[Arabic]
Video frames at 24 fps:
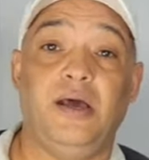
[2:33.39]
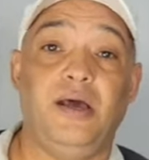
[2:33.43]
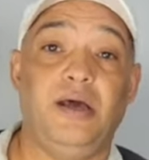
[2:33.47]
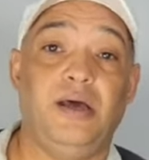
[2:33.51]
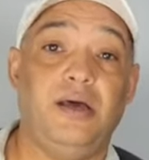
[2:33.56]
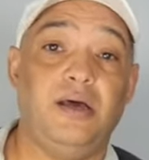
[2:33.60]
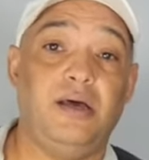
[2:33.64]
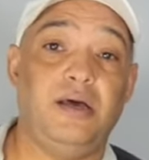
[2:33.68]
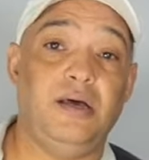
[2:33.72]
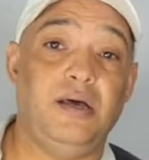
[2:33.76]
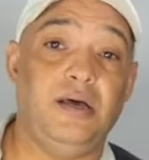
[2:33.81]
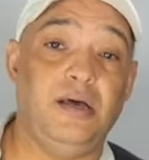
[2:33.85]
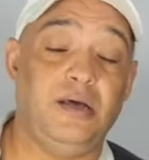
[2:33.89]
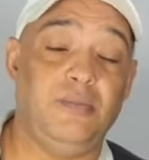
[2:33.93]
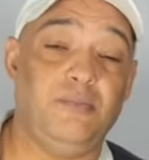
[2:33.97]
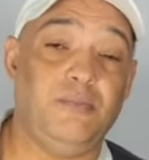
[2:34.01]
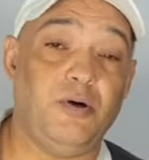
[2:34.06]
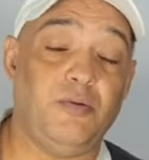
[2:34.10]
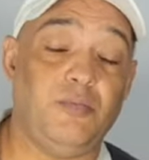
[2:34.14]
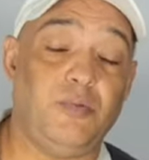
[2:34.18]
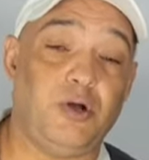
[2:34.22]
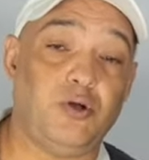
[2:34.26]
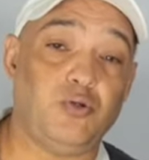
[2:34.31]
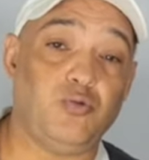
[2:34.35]
آه،
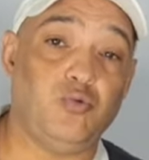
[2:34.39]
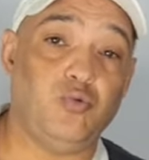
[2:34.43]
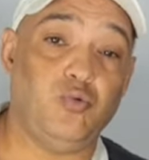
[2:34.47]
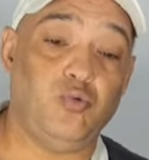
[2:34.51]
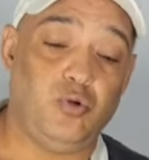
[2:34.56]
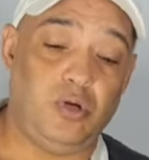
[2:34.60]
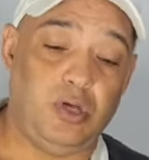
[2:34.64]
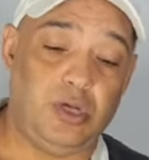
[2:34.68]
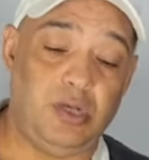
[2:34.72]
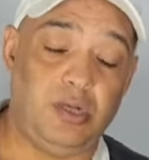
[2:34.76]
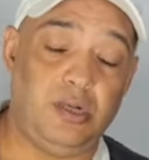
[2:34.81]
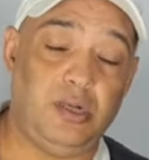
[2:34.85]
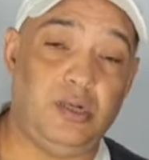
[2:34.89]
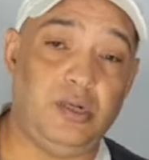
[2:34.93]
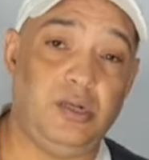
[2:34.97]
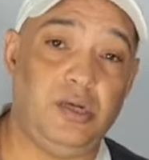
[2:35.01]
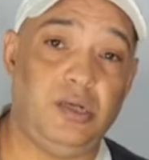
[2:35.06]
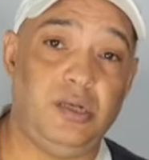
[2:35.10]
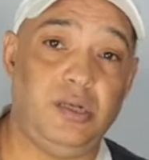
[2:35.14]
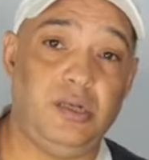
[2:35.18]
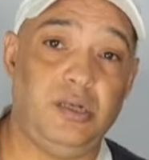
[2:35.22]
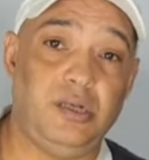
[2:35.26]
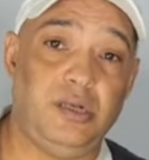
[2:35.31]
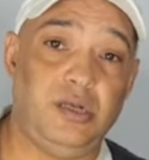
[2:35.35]
برضو
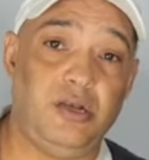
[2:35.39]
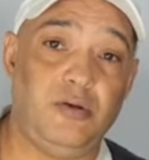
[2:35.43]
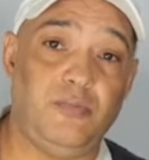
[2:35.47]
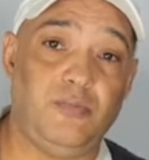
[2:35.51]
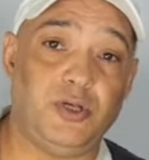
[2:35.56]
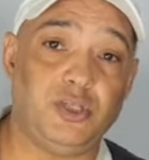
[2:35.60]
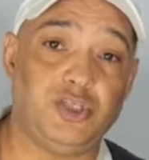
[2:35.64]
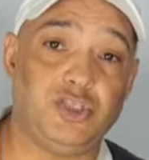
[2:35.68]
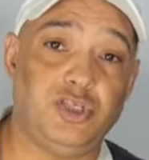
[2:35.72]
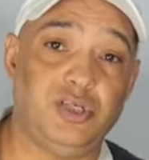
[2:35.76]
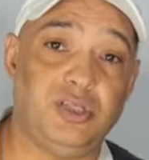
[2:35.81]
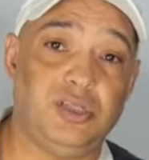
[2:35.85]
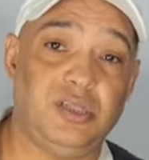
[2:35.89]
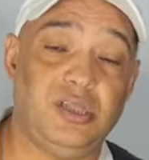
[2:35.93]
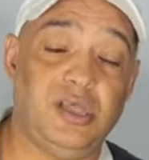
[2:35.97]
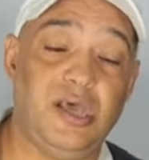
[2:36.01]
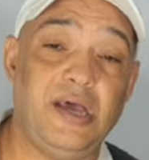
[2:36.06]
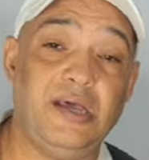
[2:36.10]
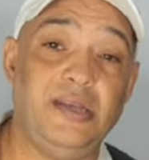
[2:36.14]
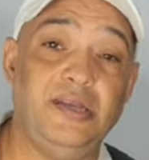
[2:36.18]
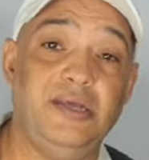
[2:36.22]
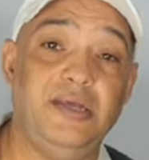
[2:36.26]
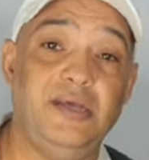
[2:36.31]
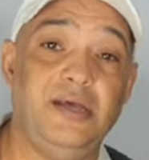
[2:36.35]
الماتش
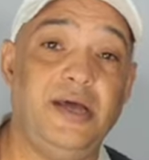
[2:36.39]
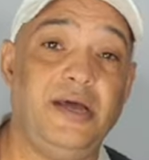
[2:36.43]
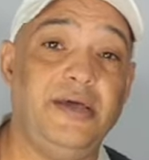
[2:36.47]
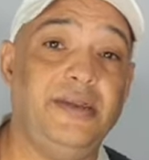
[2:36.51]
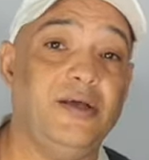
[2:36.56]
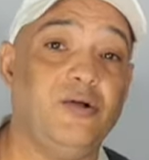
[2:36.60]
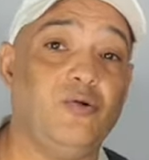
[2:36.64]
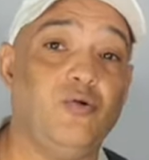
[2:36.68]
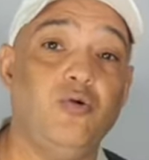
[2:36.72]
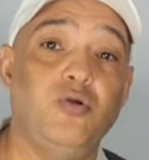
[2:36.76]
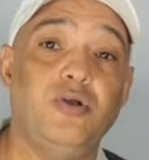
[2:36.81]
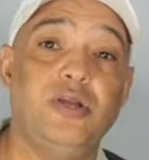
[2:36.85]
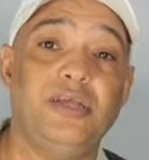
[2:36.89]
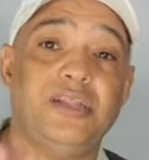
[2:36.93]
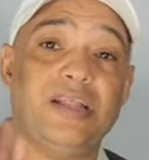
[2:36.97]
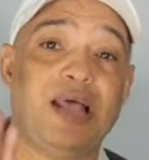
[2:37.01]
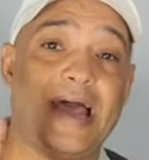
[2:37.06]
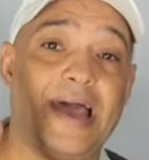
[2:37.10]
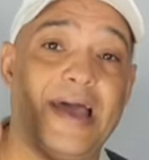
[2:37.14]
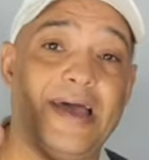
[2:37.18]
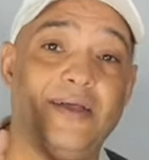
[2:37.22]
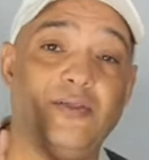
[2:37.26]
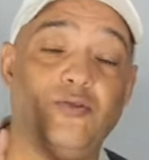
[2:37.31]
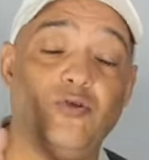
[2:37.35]
الثاني احنا كنا
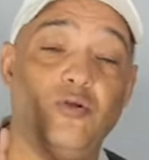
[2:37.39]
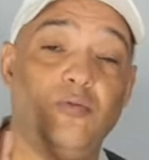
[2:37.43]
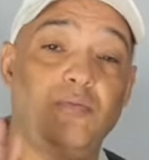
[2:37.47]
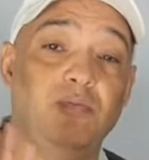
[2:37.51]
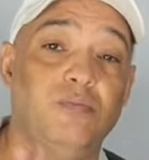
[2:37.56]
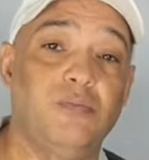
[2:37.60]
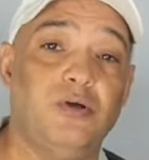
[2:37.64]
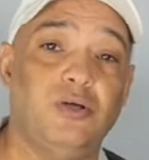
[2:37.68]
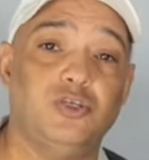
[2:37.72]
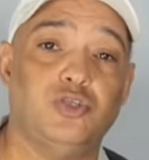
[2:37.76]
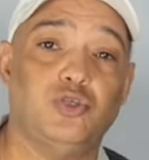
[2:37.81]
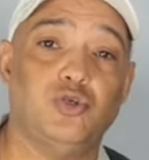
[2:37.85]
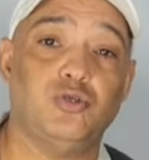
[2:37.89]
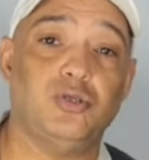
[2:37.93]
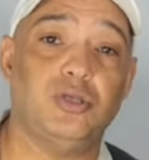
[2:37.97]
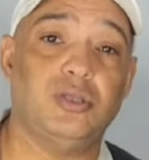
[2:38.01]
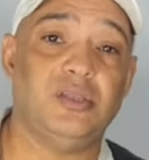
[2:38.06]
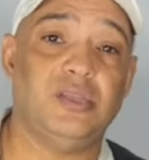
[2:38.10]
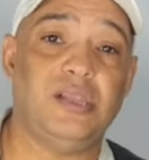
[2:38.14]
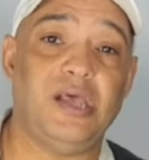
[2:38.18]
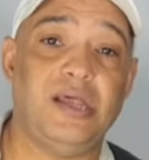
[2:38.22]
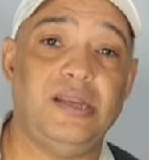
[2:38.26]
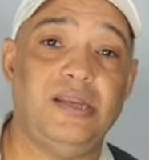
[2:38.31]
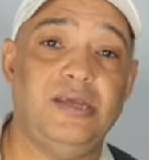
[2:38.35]
تعادل الشوط
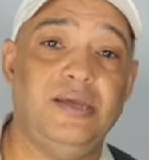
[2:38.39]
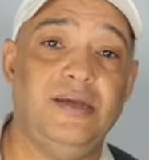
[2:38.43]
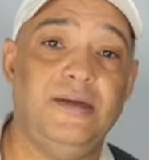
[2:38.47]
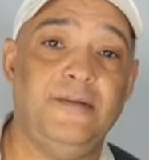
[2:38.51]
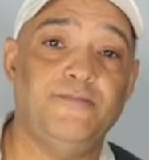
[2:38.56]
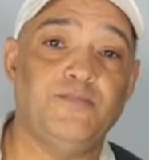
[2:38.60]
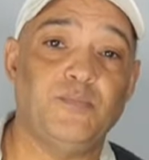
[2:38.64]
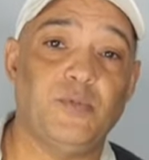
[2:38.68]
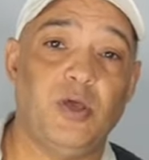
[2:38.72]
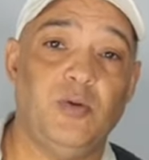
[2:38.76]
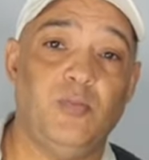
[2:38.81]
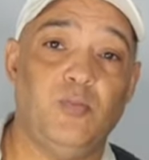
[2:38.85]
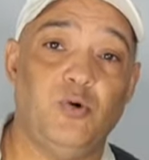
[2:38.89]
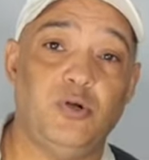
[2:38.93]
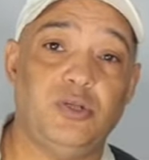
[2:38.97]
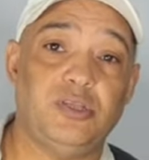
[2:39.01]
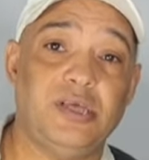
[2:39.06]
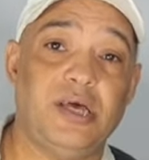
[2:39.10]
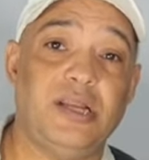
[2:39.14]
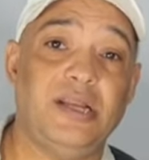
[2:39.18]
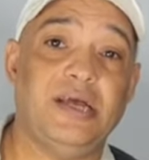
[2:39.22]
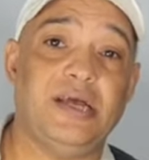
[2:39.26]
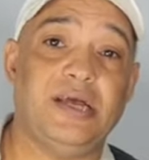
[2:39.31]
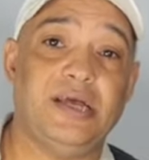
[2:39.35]
الثاني
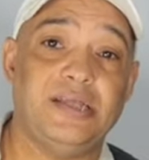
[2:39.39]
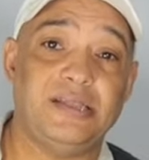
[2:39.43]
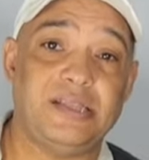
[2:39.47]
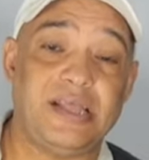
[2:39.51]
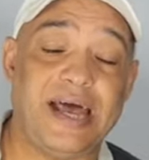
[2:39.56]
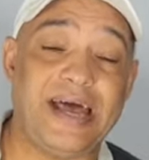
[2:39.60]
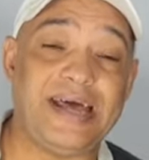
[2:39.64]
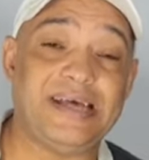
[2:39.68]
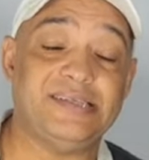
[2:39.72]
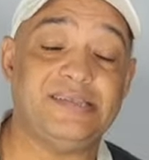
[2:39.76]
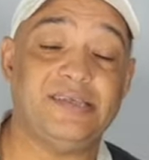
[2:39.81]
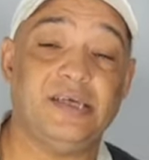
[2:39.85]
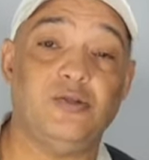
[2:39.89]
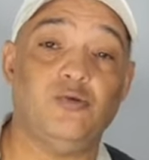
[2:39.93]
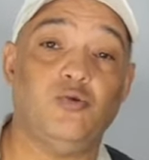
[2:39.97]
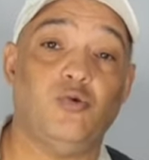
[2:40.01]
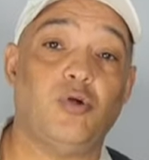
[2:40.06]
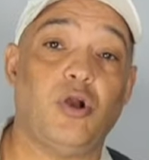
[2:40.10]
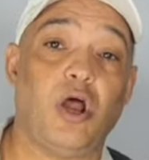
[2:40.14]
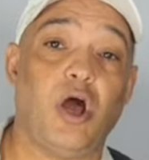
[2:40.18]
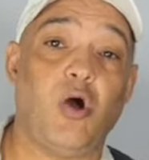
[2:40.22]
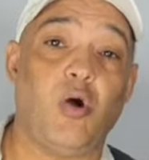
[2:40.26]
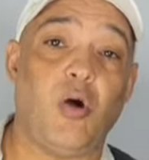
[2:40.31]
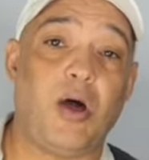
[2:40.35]
مرتانا كانت احسن
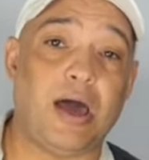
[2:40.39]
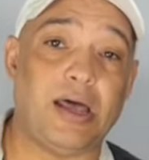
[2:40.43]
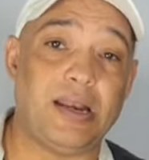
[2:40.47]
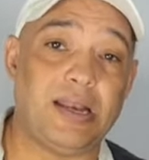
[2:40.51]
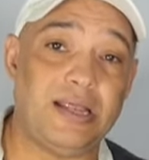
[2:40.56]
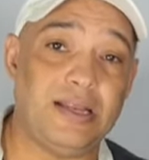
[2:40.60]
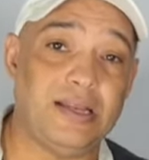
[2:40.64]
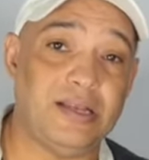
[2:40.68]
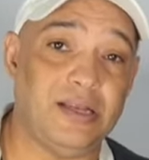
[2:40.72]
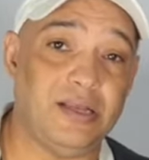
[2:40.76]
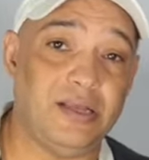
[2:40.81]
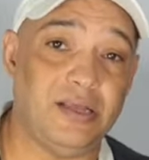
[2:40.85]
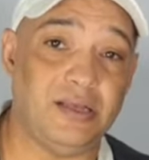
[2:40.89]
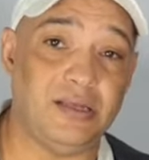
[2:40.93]
وراحوا على